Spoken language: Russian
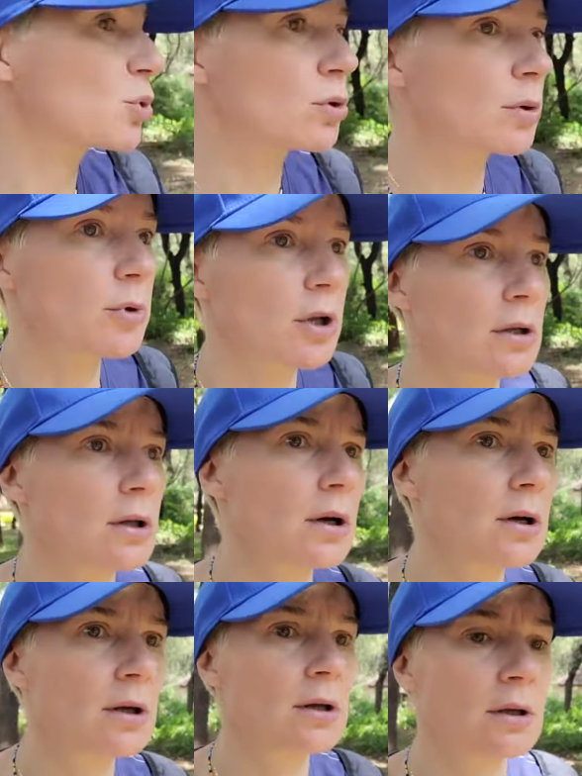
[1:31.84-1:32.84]
оно нам надо?
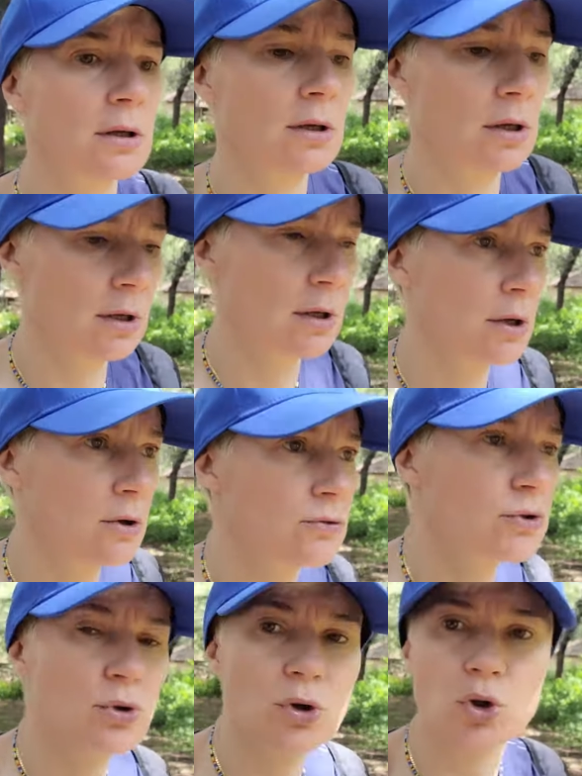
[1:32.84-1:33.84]

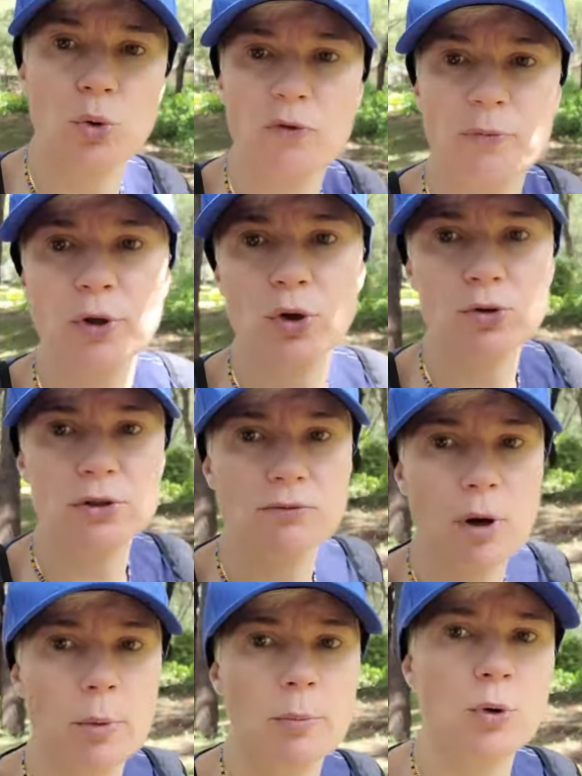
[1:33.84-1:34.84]
Все, идем вперед с
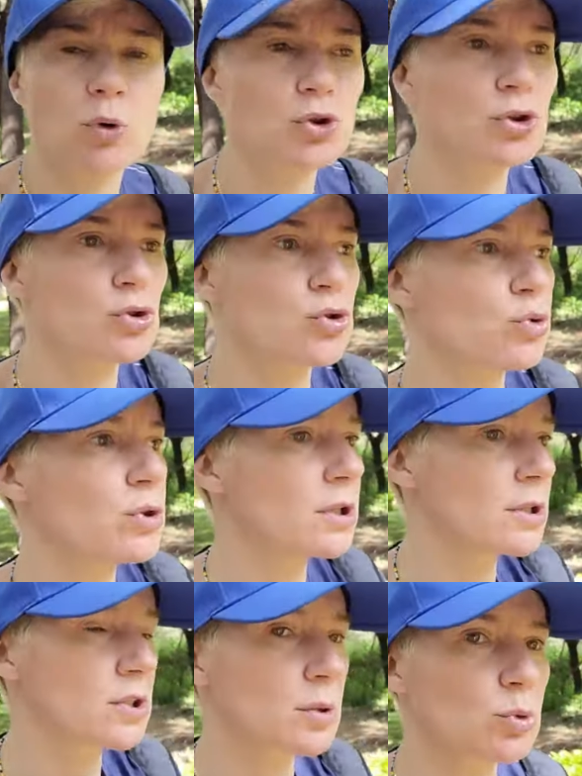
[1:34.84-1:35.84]
вами по очень
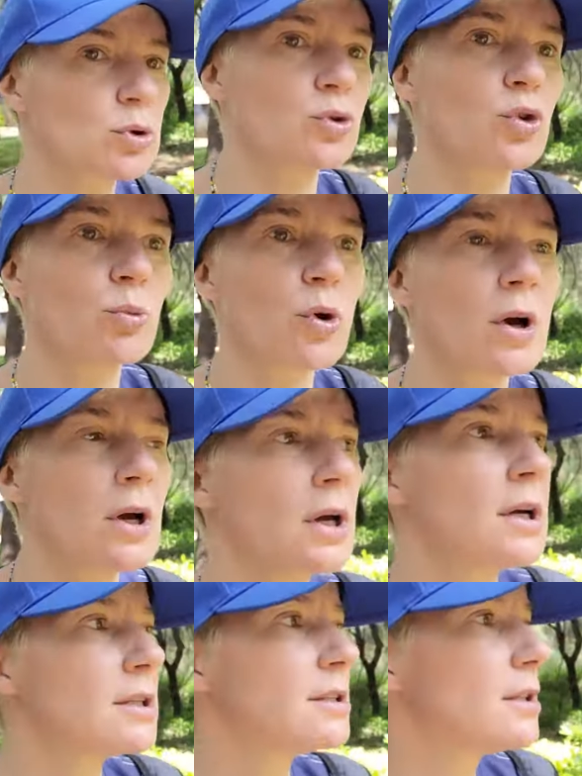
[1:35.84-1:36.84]
чудесному такому
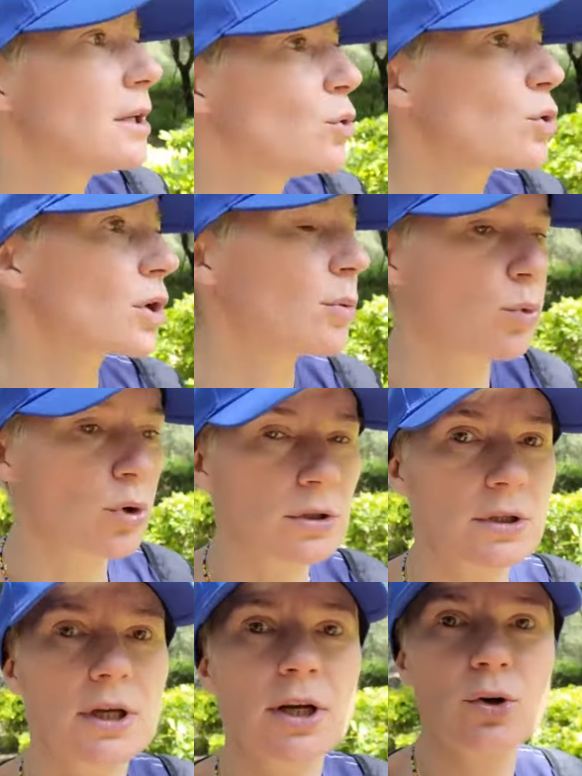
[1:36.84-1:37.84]
зеленому
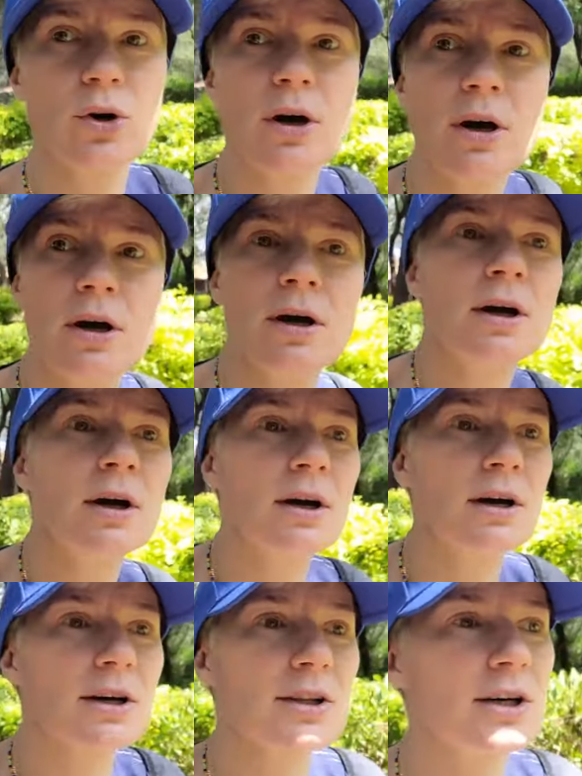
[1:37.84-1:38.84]
отелю.
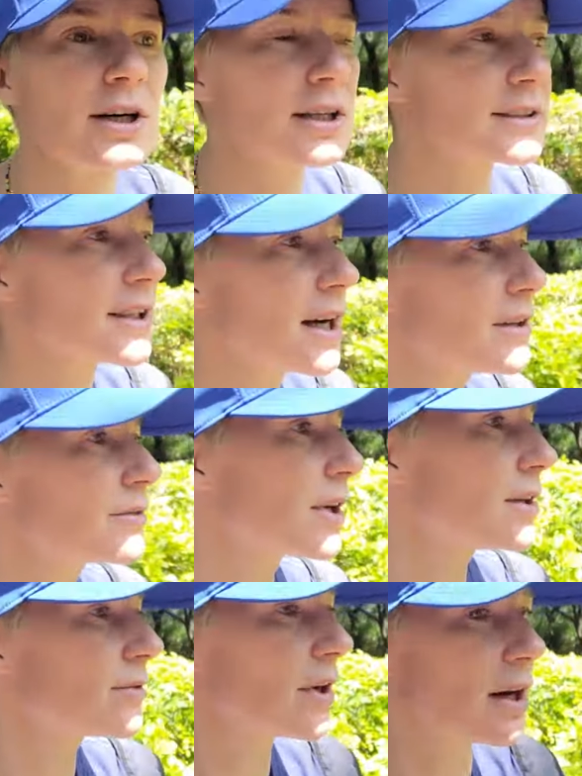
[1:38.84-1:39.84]
Класс, кайф,
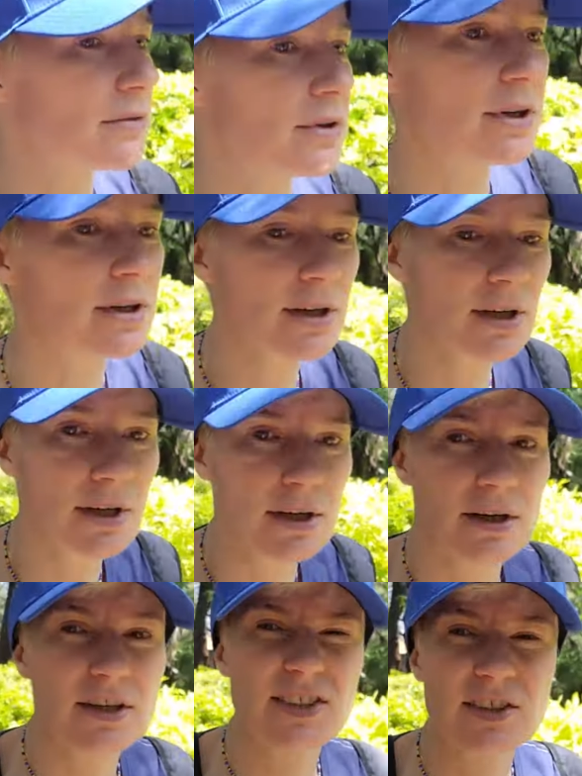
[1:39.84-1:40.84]
кайф, кайф.
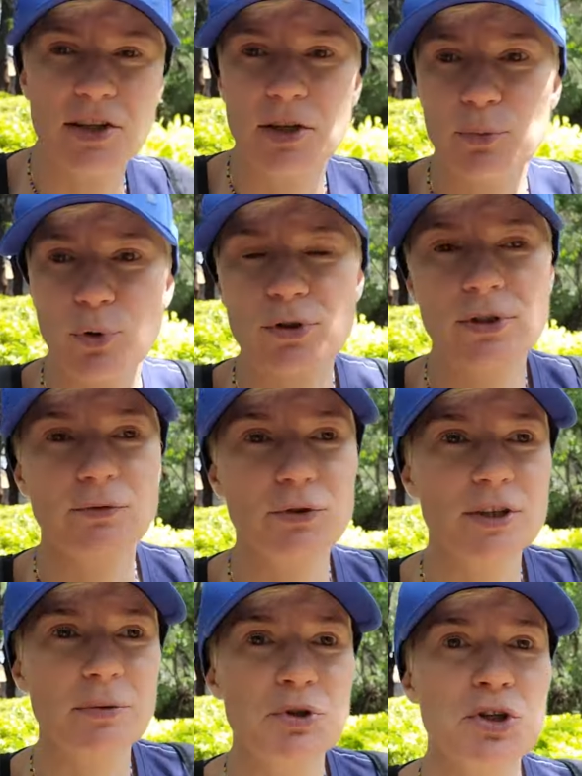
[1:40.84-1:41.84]
Кстати, просто
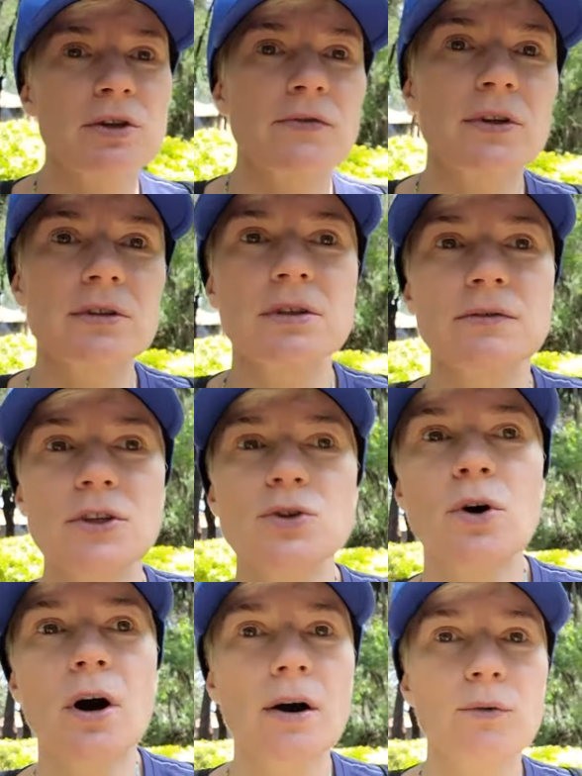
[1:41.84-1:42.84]
вот напишите в конце
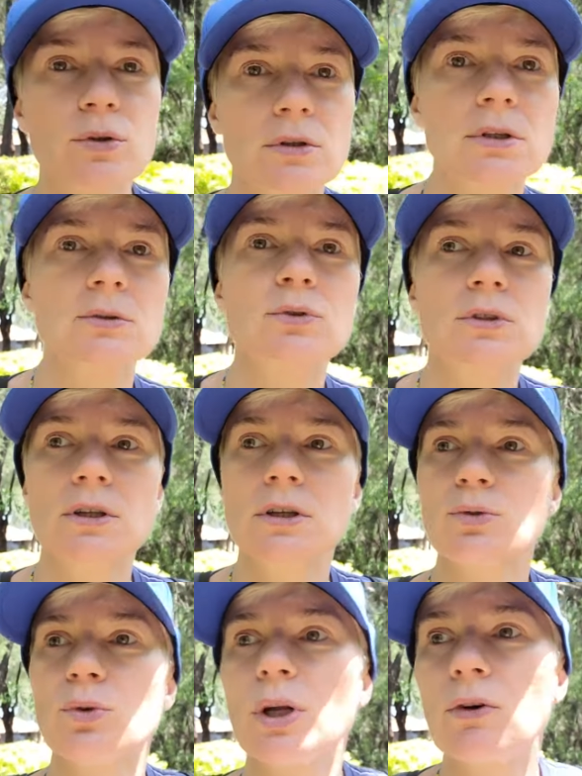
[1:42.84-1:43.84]
видео, а вот эта вот
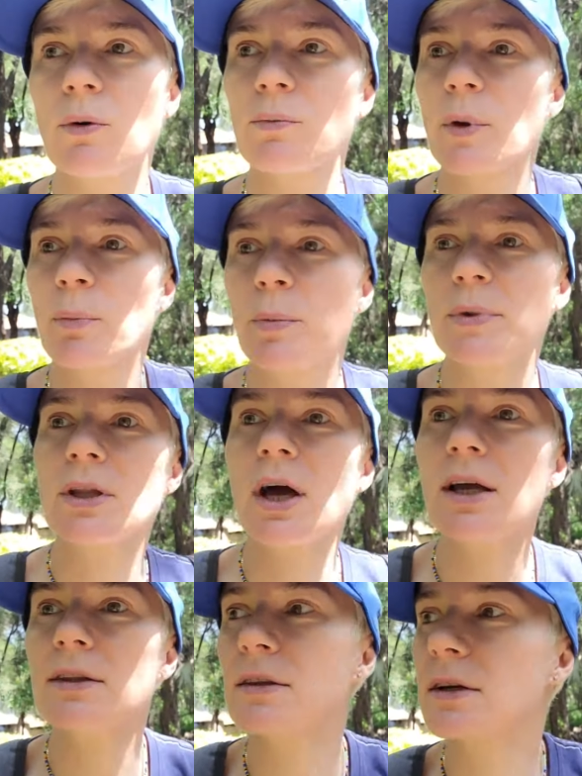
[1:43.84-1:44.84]
территория вам
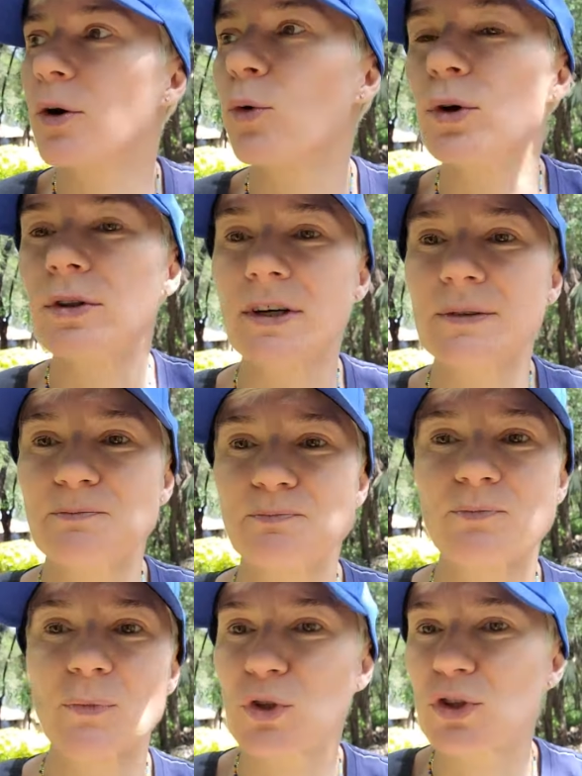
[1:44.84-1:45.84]
напоминает какой-то,
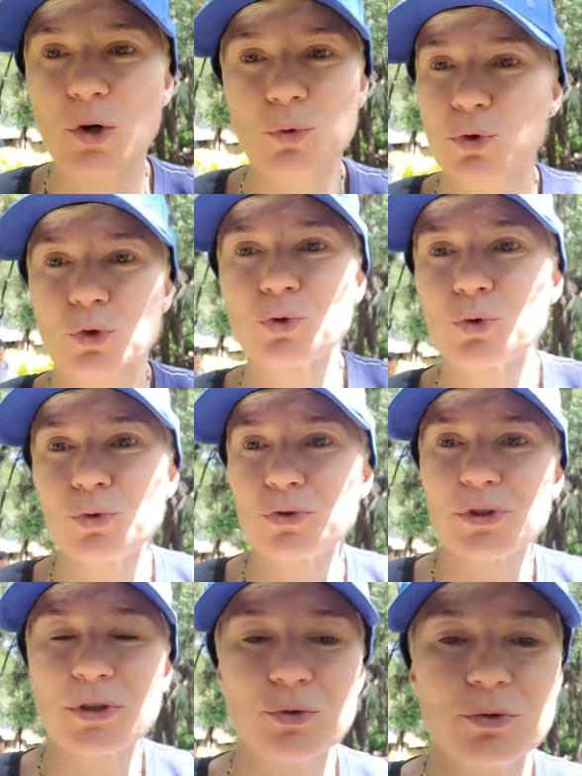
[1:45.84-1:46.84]
не знаю, какую-то другую
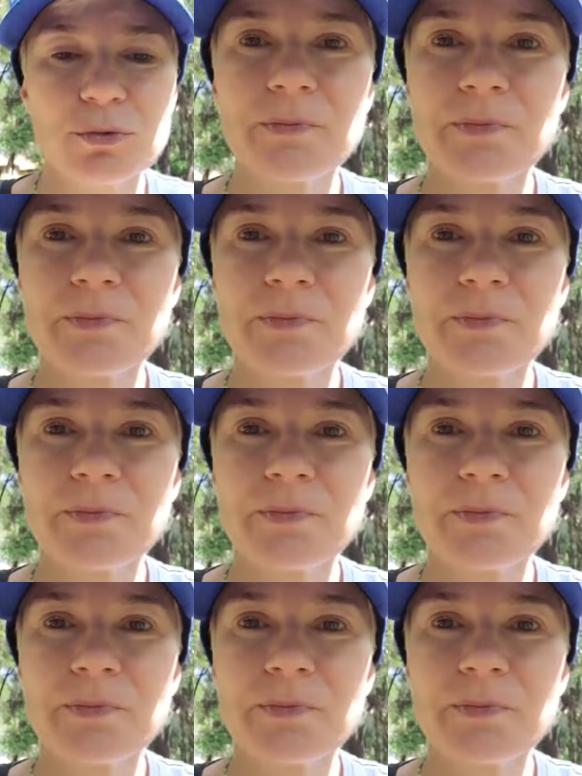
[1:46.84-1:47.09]
страну